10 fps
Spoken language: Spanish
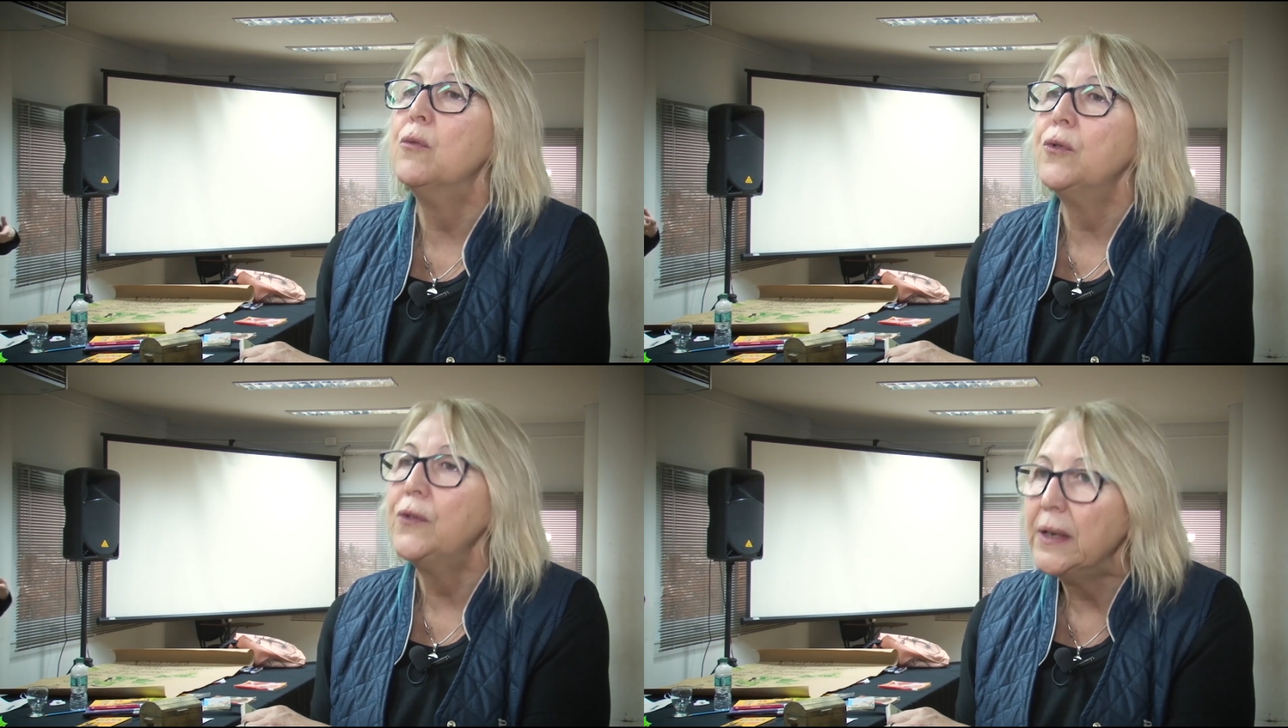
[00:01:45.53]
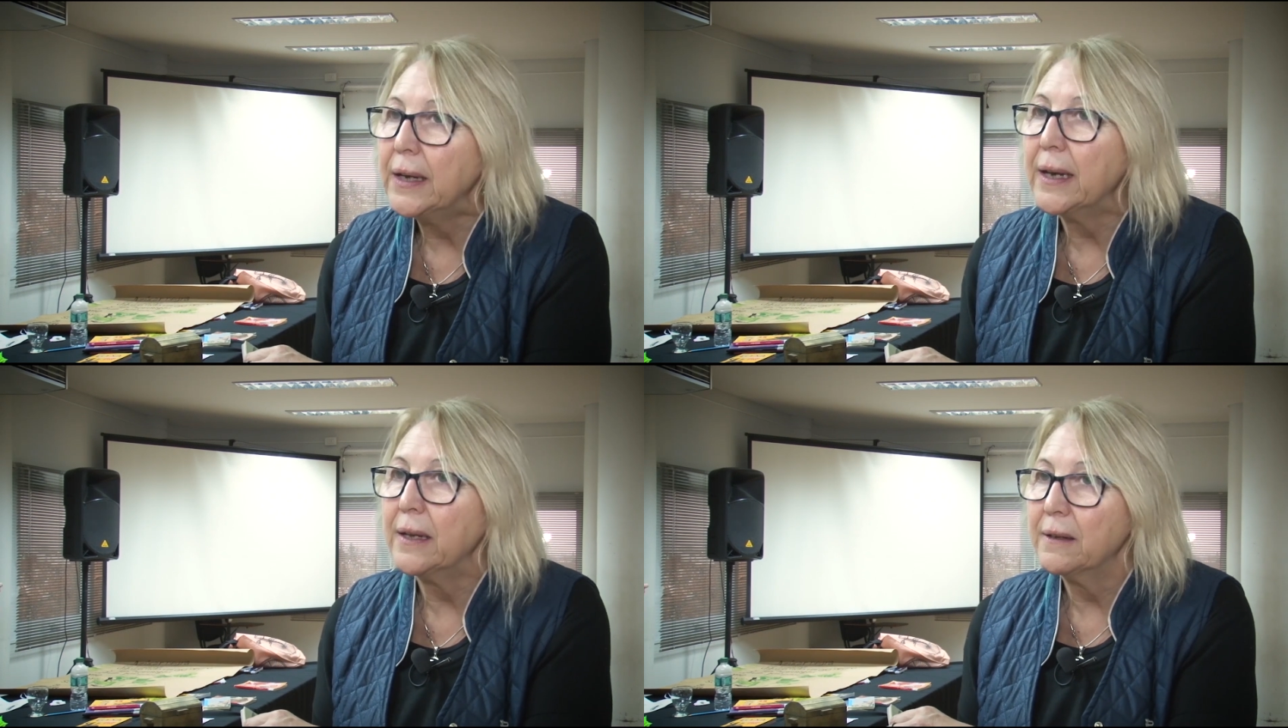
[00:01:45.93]

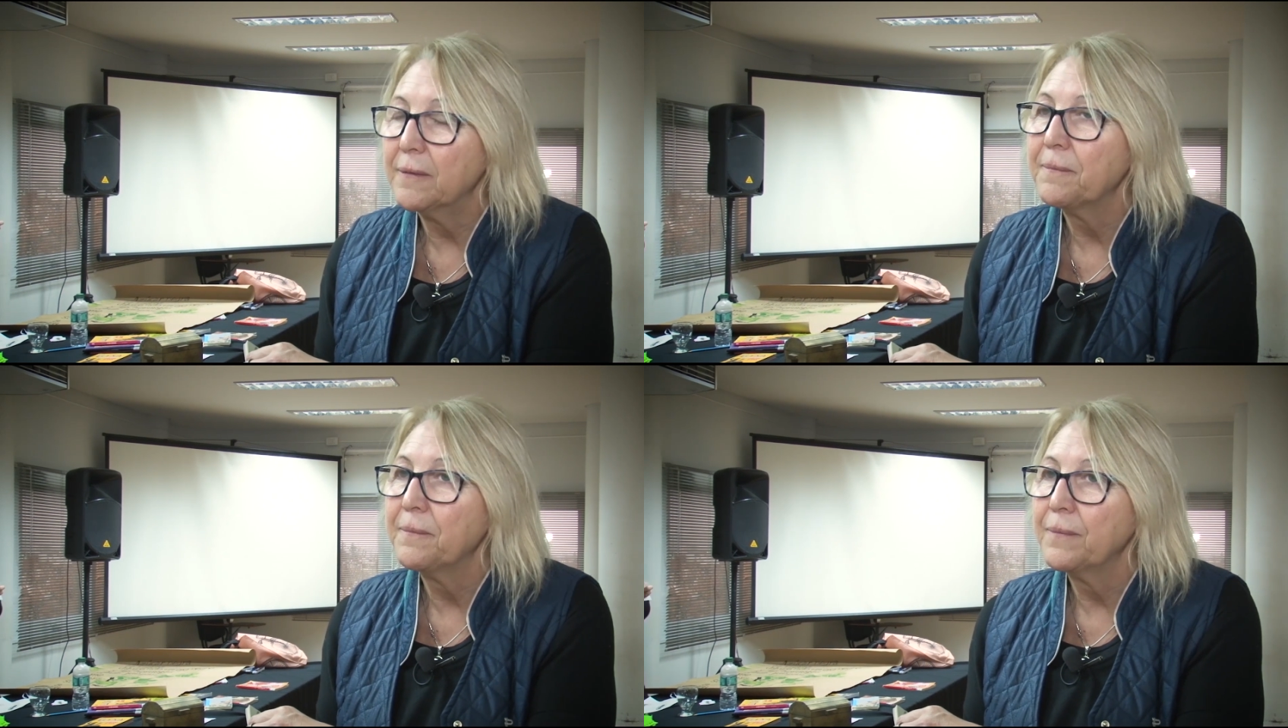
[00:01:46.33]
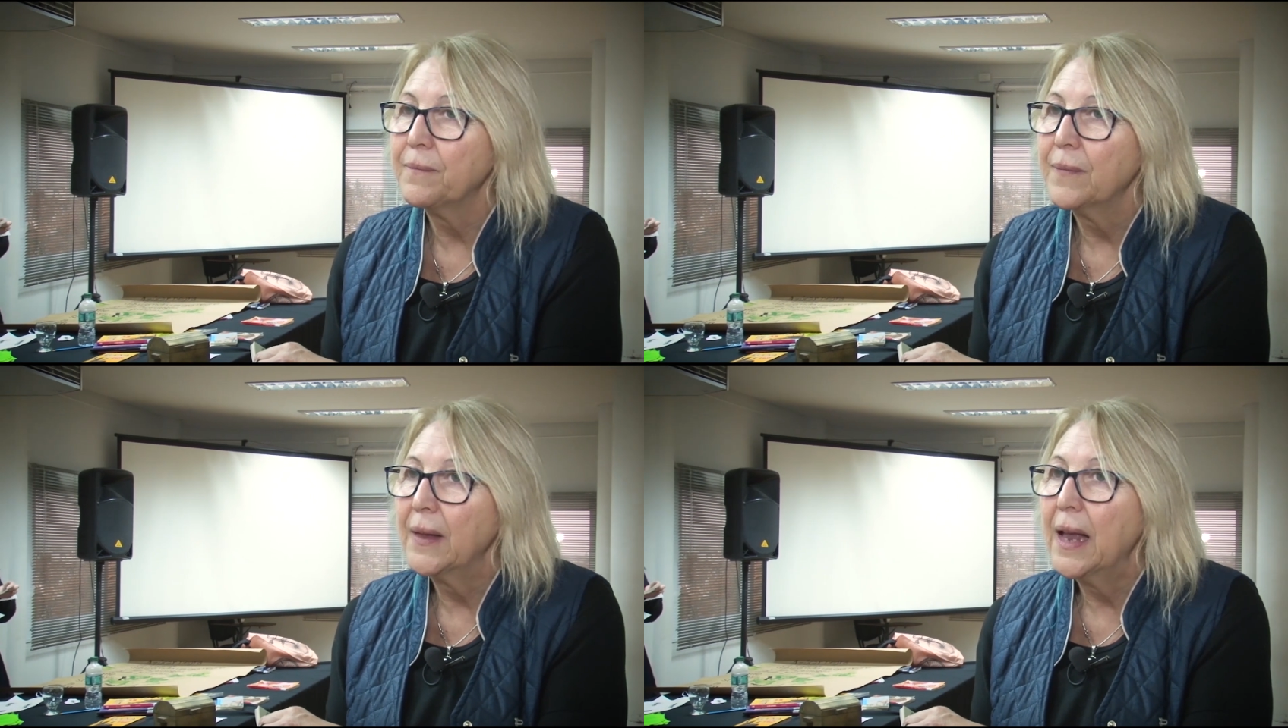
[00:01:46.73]
música?
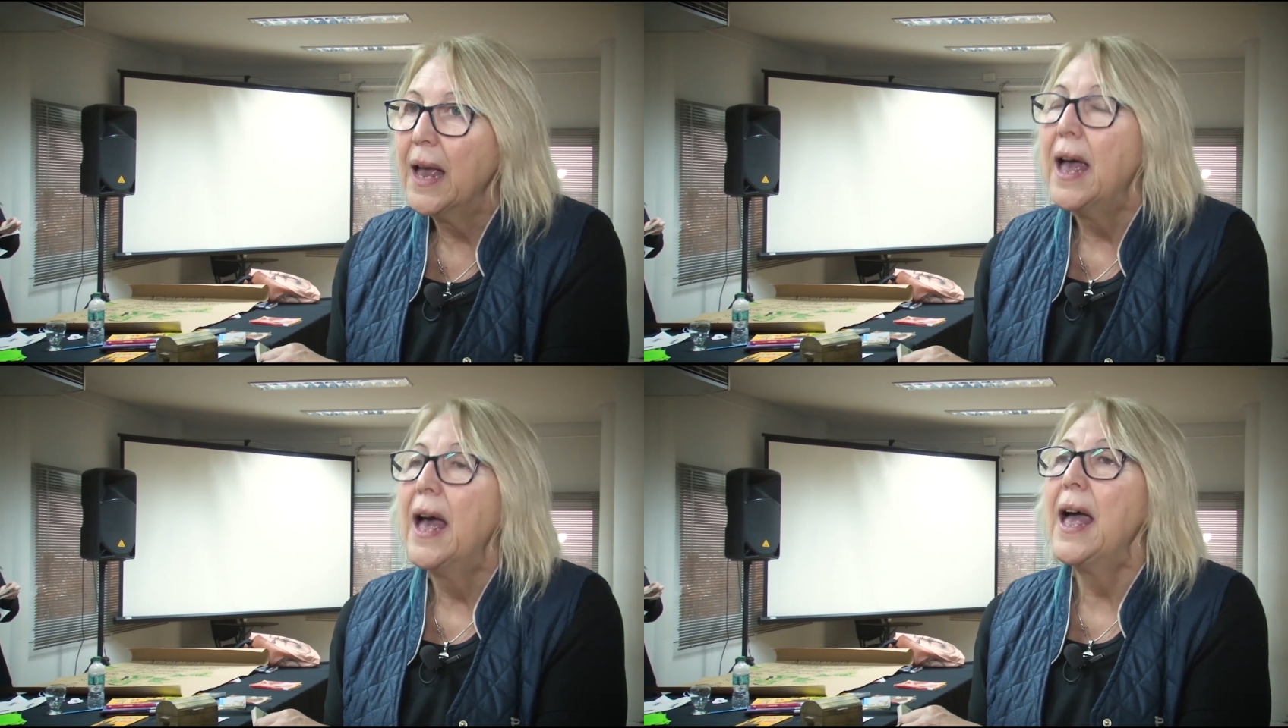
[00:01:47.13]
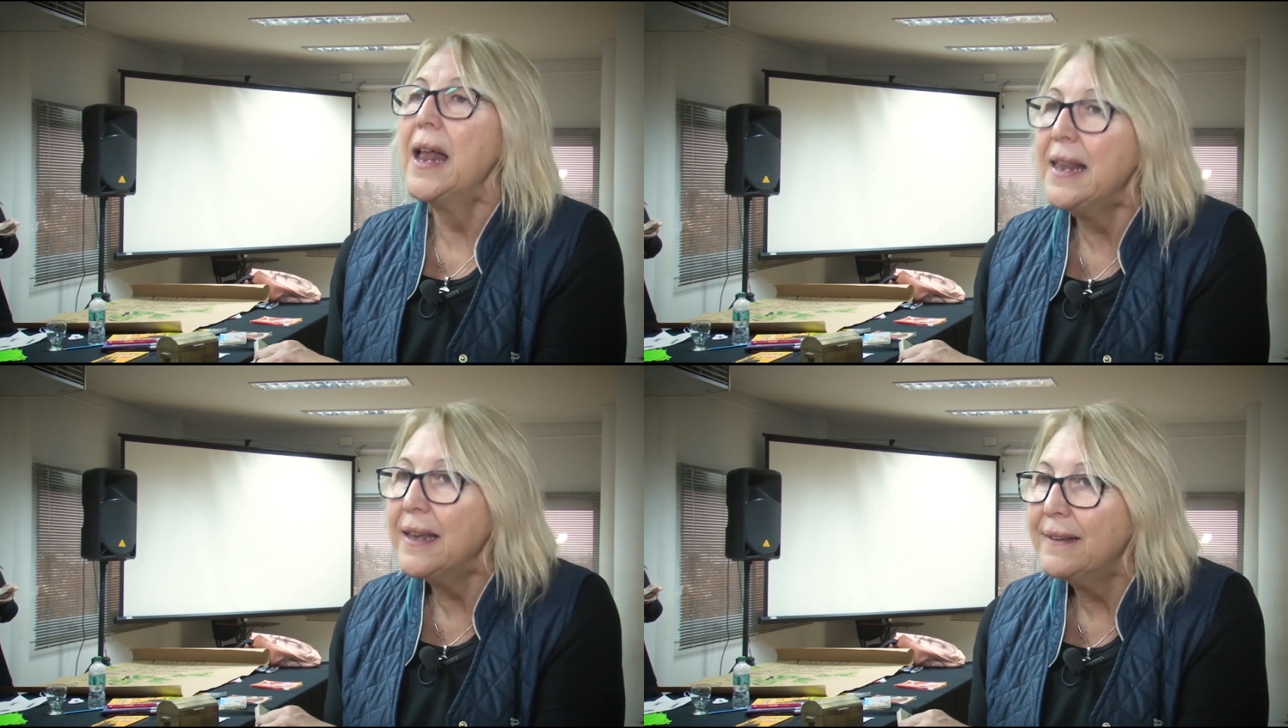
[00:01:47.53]

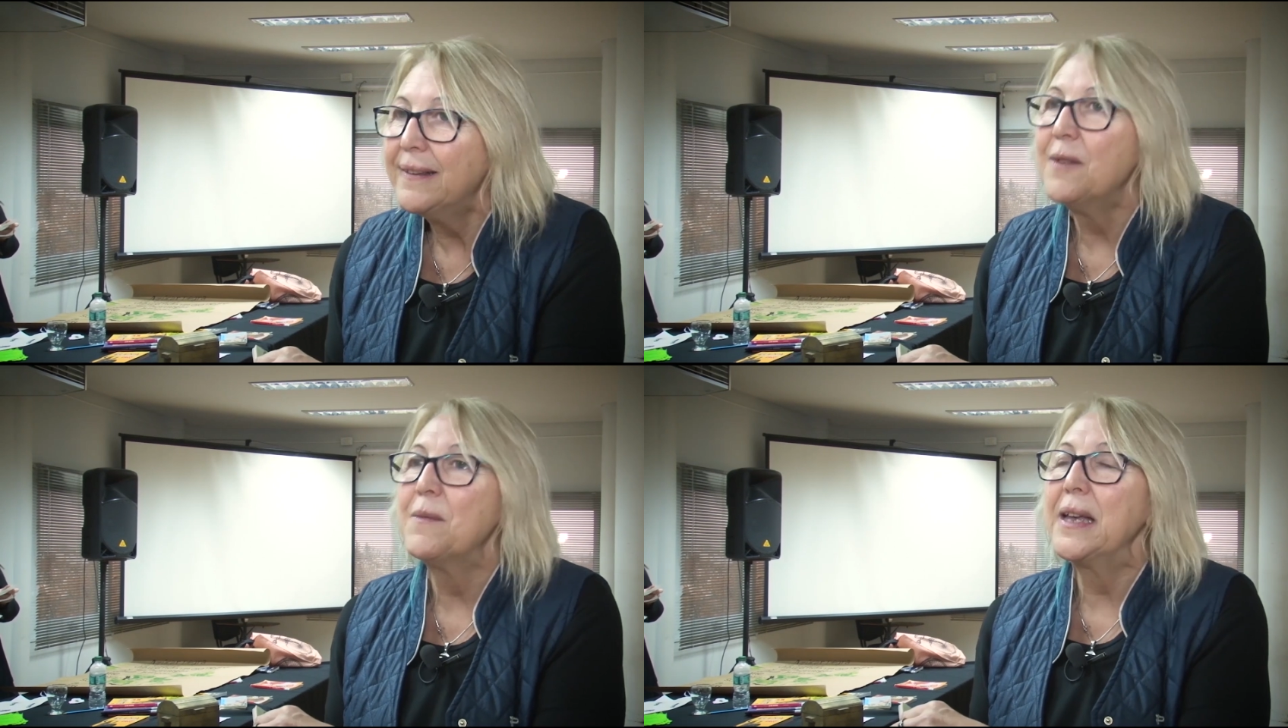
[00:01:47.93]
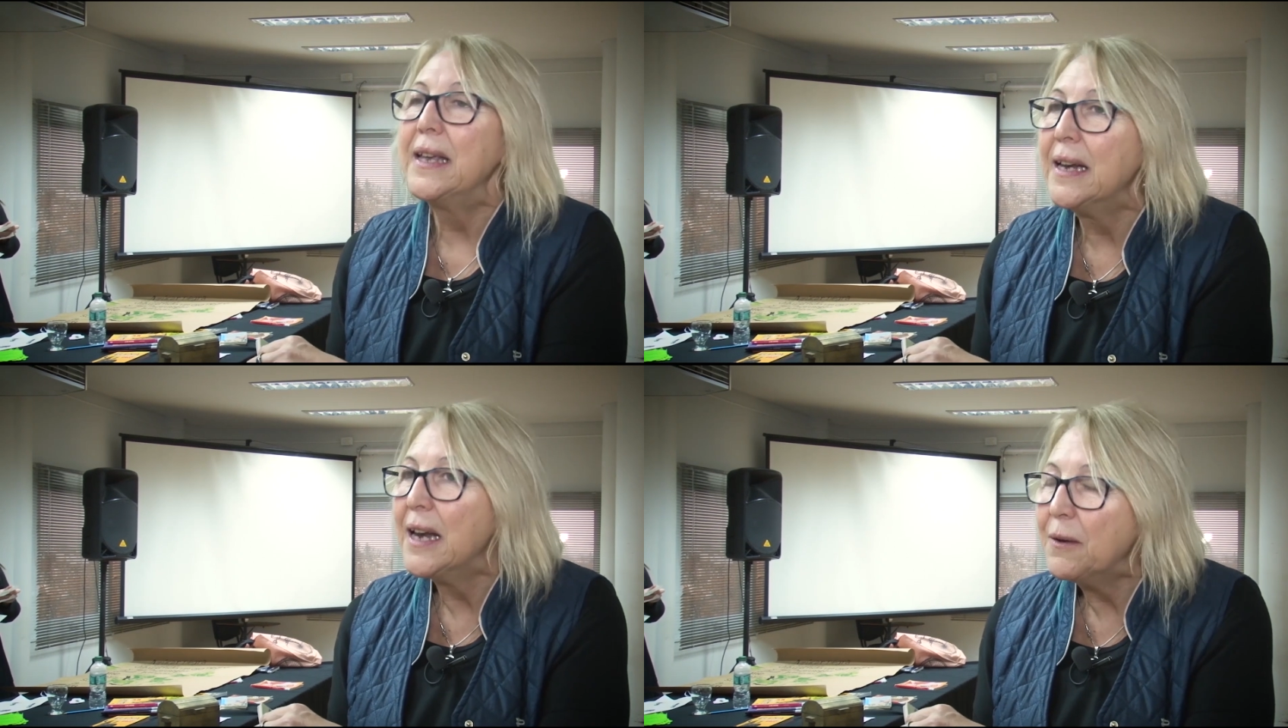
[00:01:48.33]
¿Alguien se
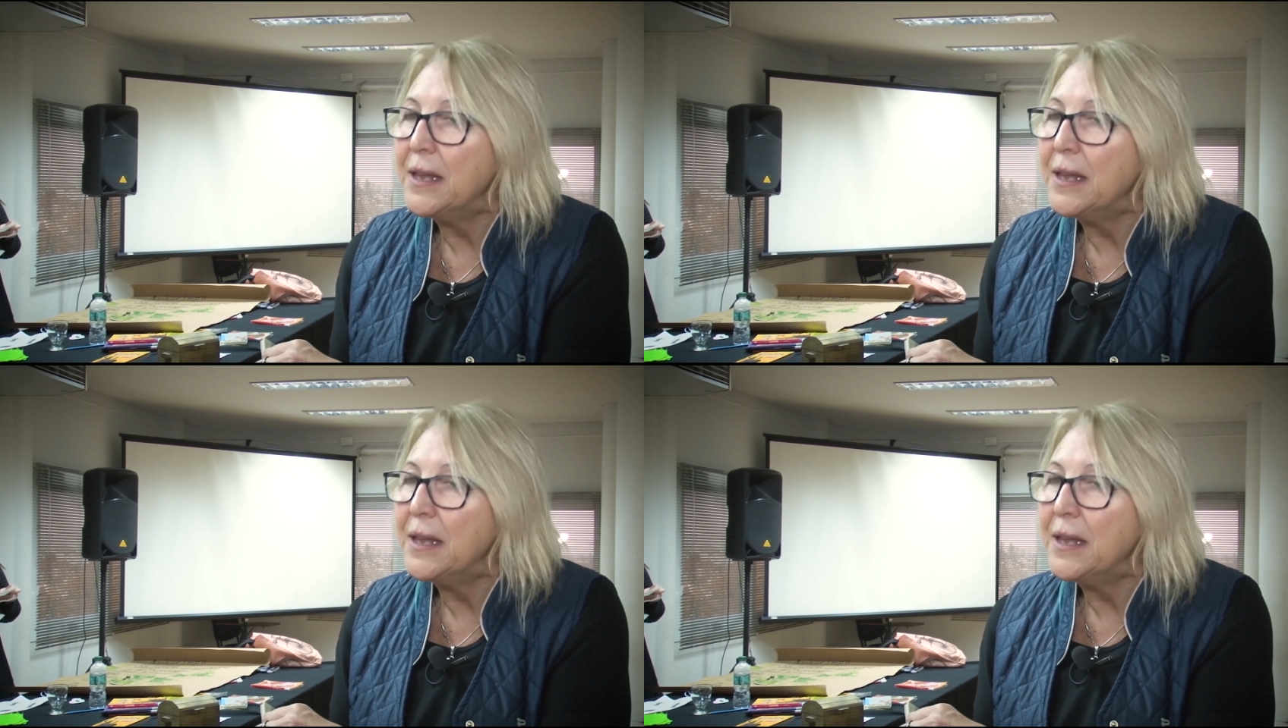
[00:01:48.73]
imagina la